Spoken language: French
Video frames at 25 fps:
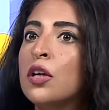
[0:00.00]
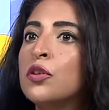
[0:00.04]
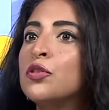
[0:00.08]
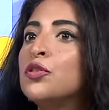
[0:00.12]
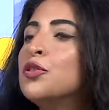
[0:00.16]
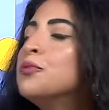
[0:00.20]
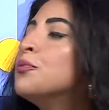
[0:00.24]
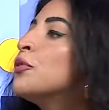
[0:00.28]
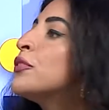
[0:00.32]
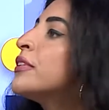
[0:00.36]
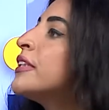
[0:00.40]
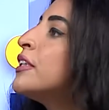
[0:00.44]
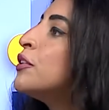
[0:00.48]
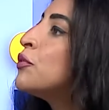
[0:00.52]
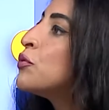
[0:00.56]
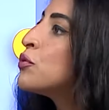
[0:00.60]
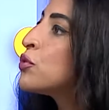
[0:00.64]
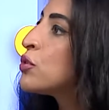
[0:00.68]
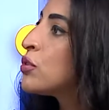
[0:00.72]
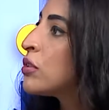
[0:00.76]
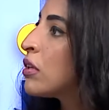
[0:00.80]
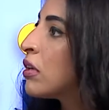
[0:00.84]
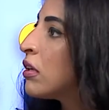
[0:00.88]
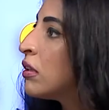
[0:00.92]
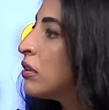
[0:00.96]
demander aux
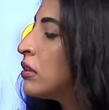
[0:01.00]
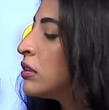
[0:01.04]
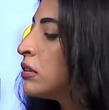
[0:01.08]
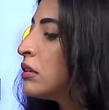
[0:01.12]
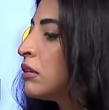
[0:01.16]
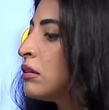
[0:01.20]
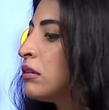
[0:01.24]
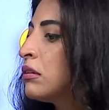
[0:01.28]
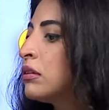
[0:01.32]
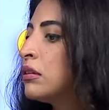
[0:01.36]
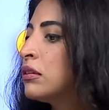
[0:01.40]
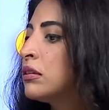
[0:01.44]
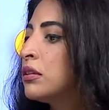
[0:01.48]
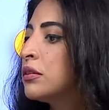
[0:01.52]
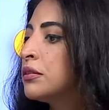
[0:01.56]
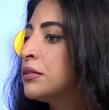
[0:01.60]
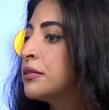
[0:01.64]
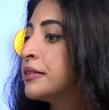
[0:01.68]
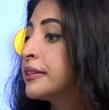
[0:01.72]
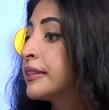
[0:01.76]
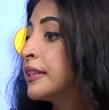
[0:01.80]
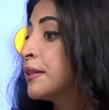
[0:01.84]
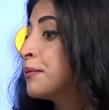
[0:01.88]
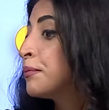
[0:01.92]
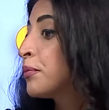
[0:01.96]
gens euh,
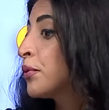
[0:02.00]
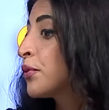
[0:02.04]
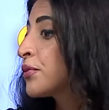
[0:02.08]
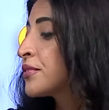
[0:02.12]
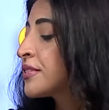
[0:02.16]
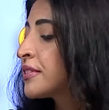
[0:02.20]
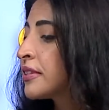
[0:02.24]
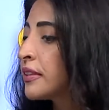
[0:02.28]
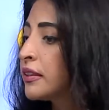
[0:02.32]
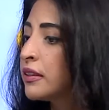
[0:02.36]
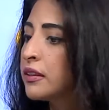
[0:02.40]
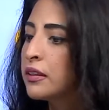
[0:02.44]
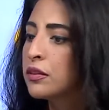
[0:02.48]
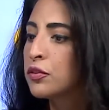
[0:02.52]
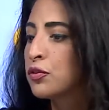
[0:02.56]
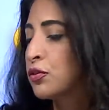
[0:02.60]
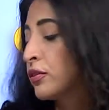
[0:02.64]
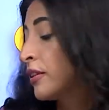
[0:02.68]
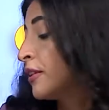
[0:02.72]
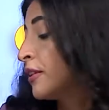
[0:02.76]
ce qu'ils pensaient, ce